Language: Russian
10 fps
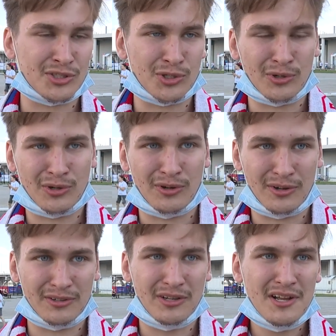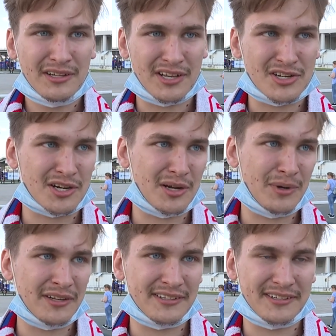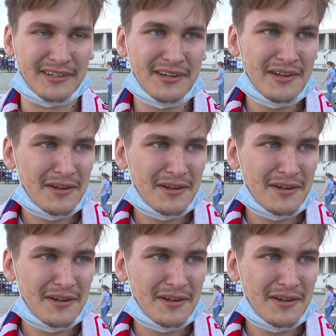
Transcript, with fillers: что наша команда